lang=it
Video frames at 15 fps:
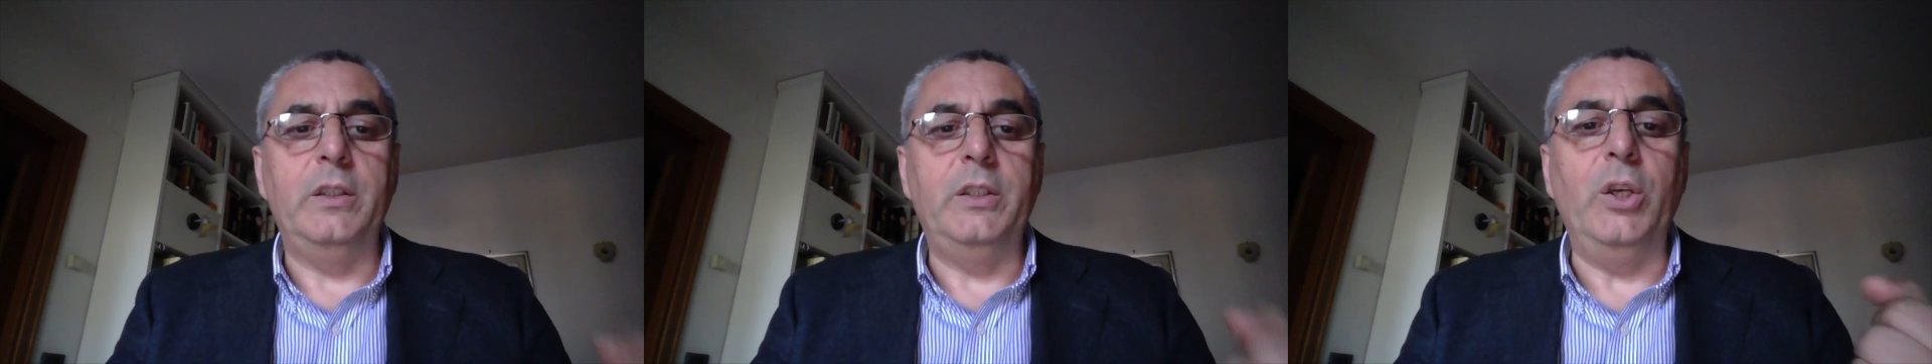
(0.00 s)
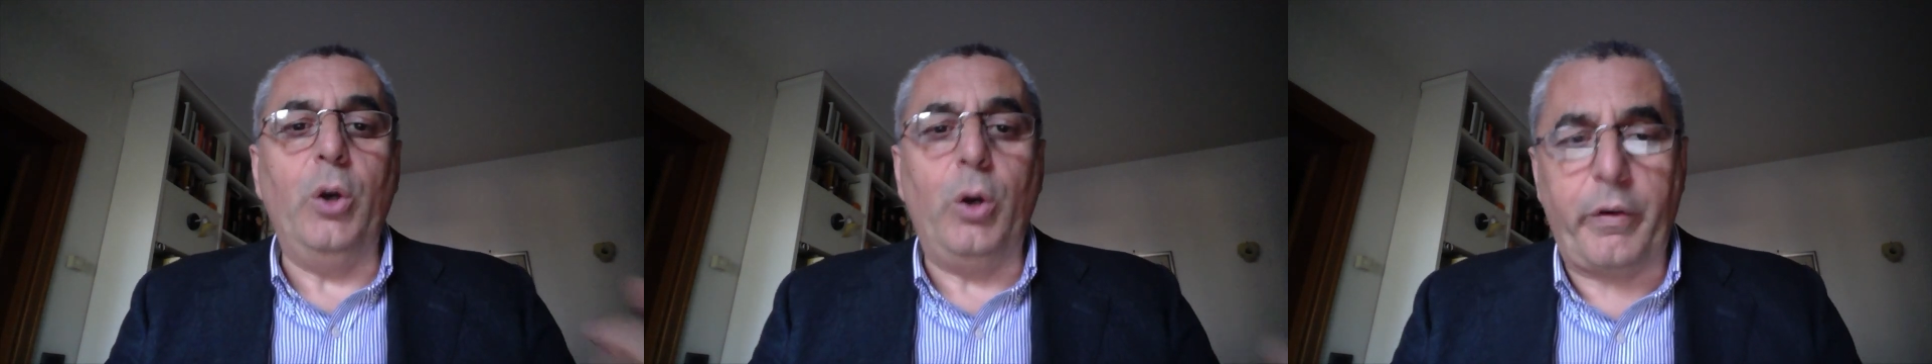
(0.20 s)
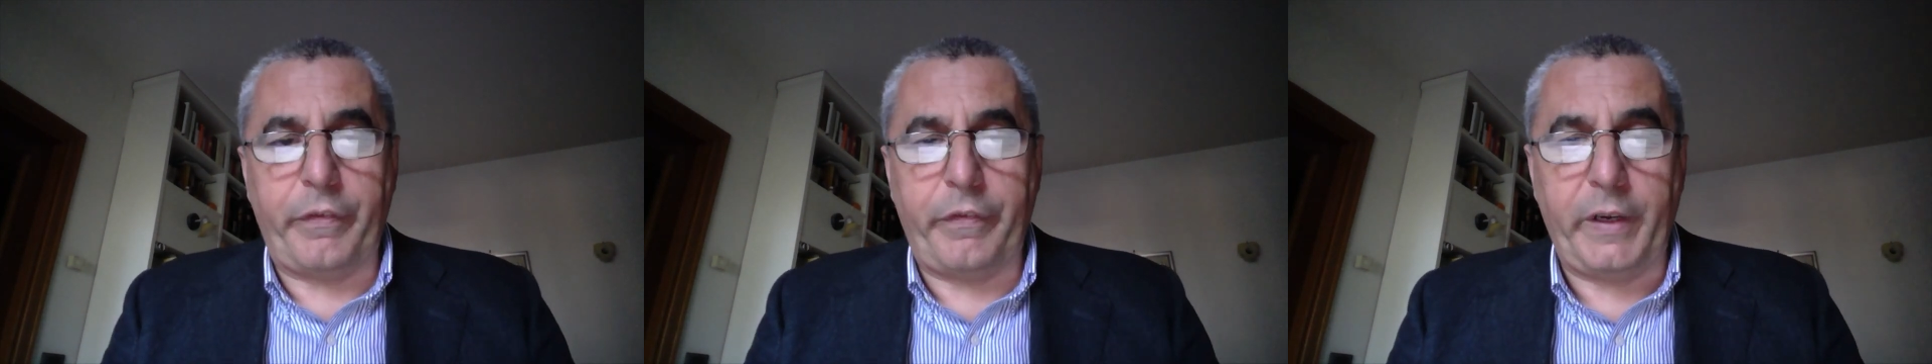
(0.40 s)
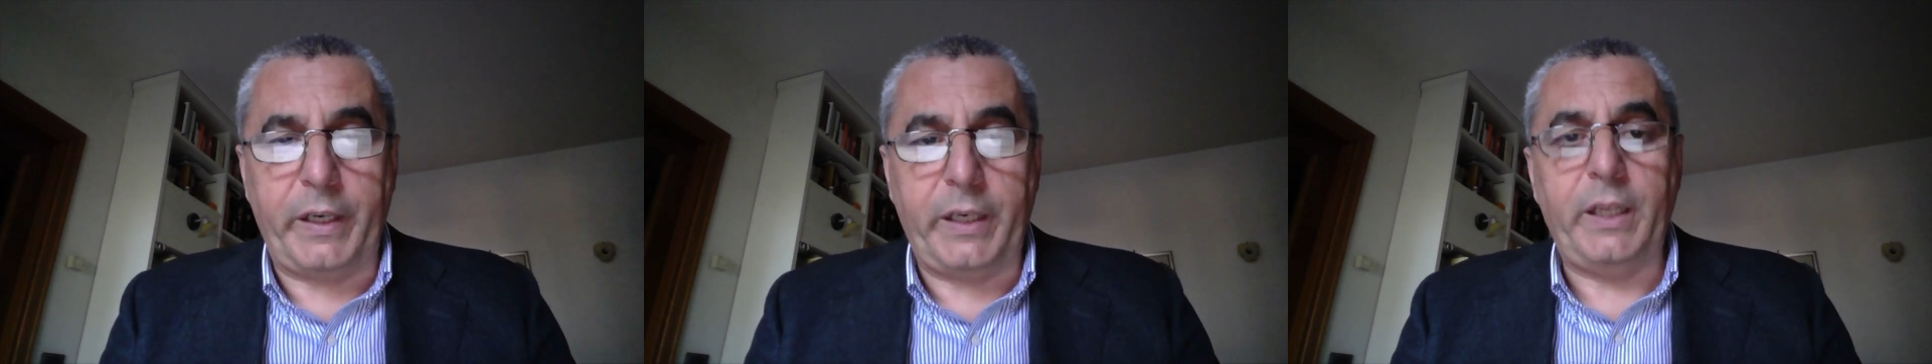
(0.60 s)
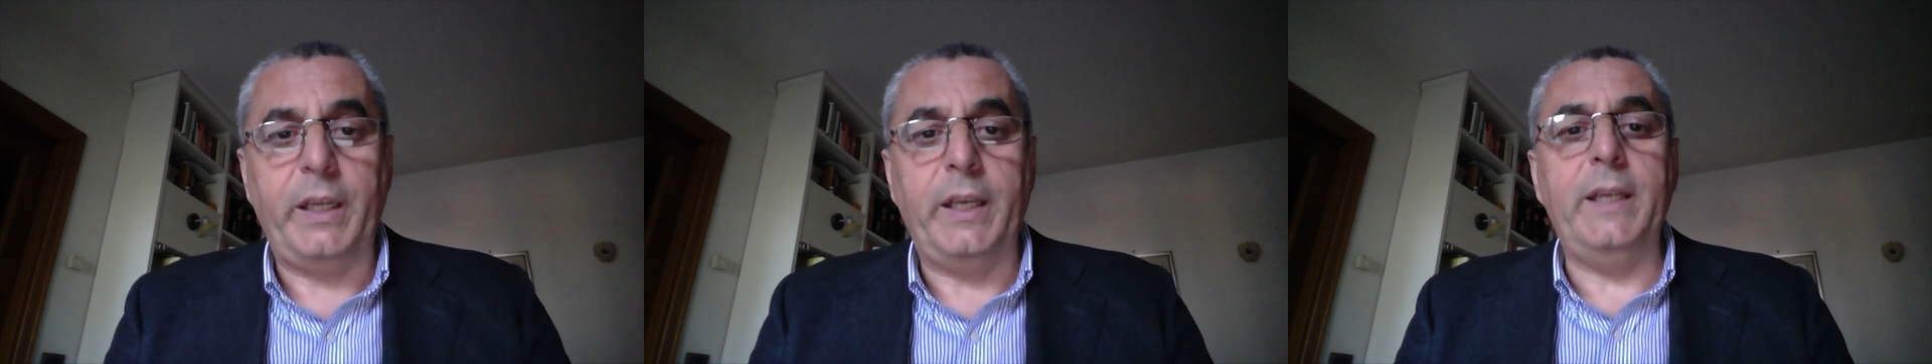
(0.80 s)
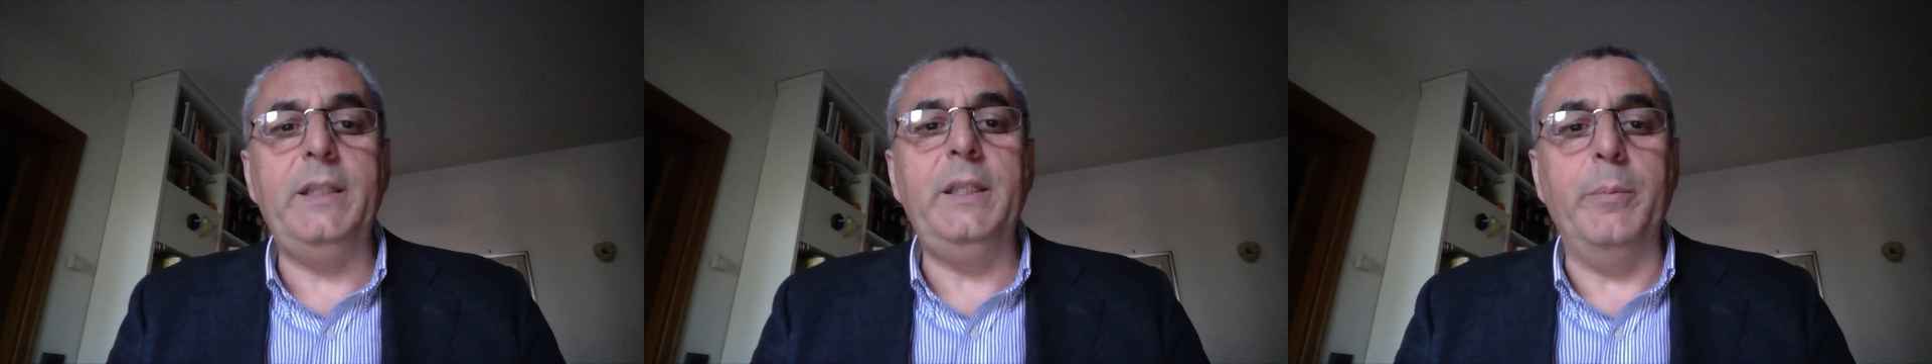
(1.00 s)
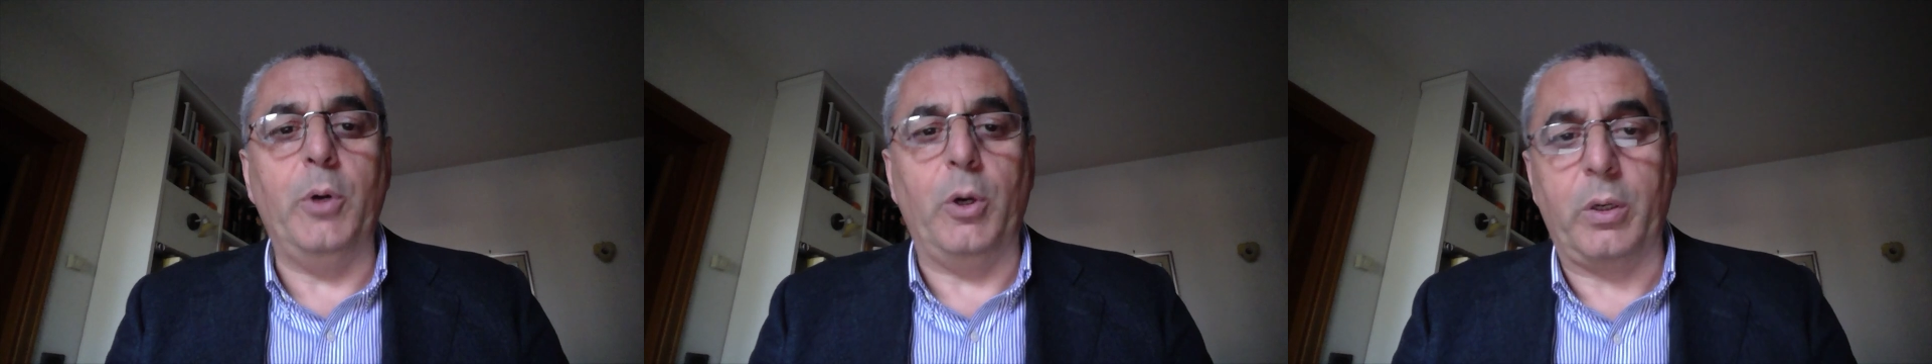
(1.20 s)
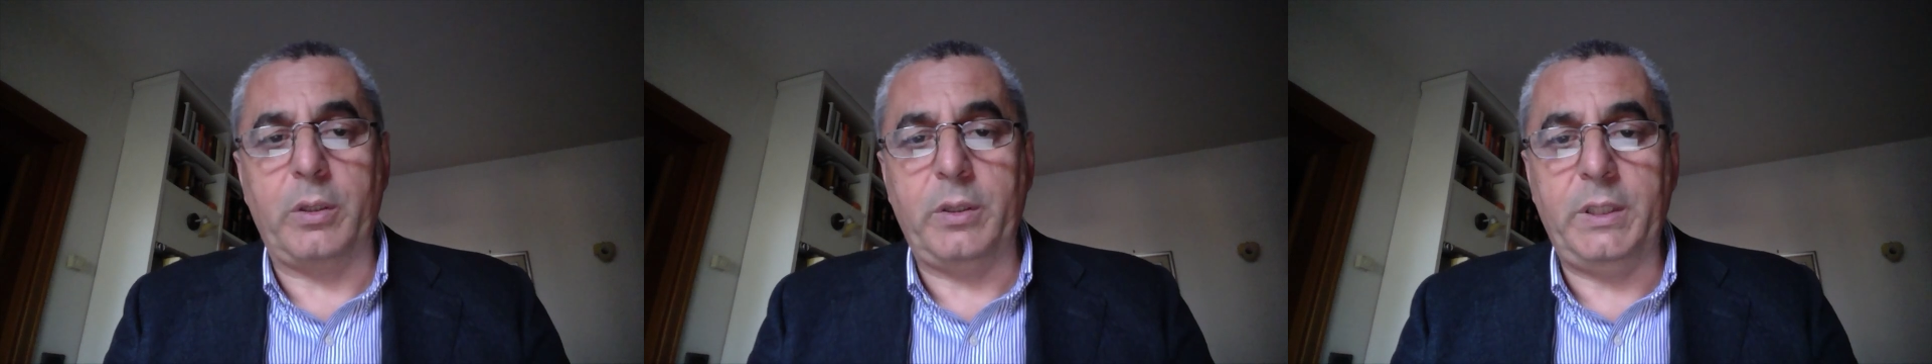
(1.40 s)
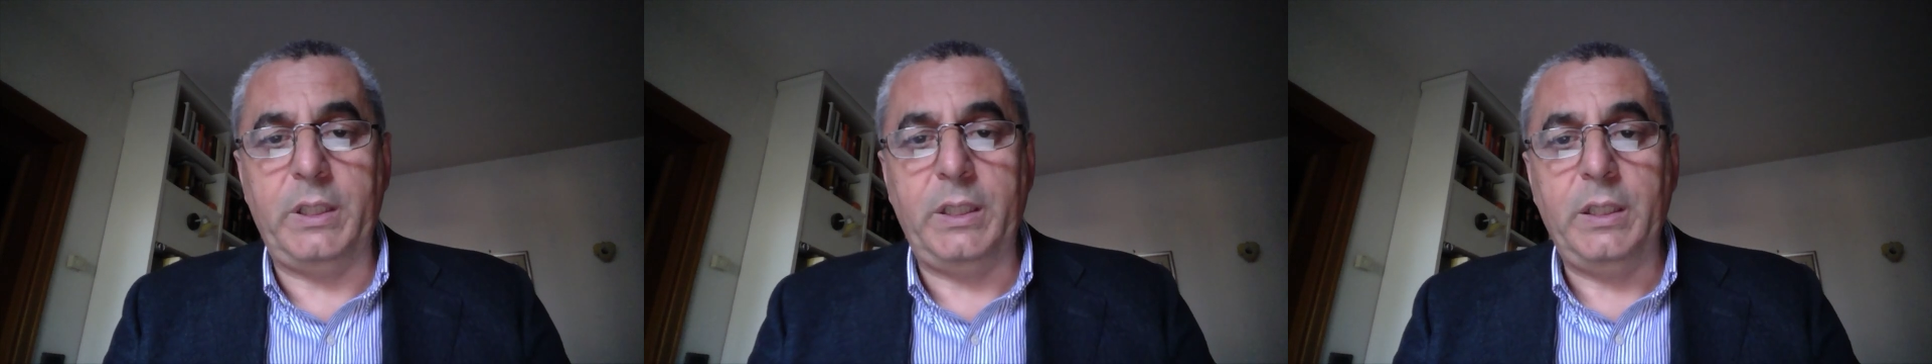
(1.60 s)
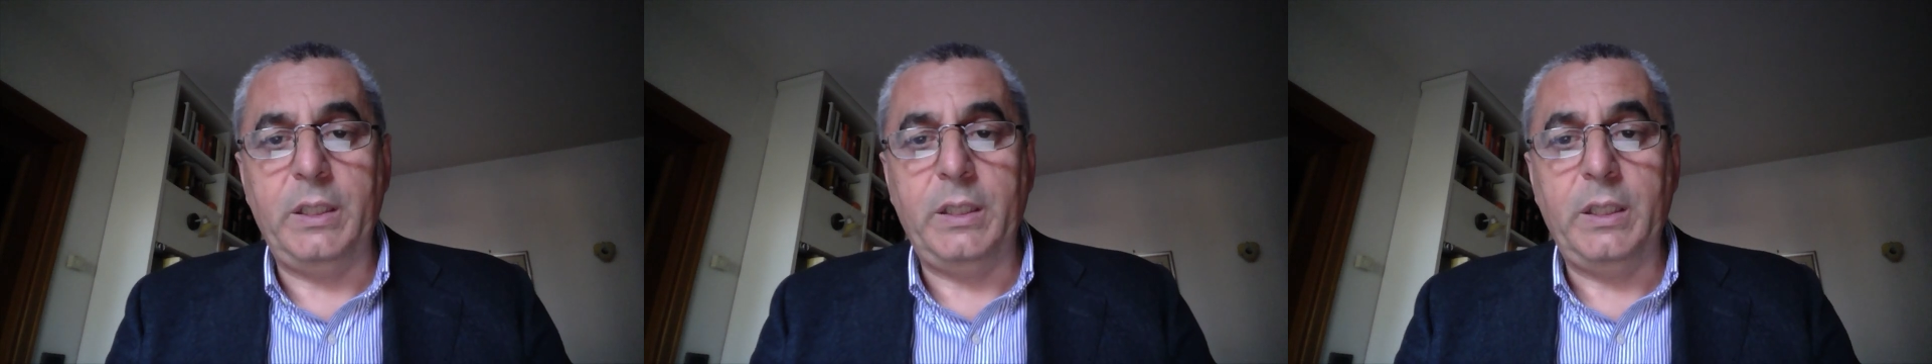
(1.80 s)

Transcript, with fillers: di orfani e di morti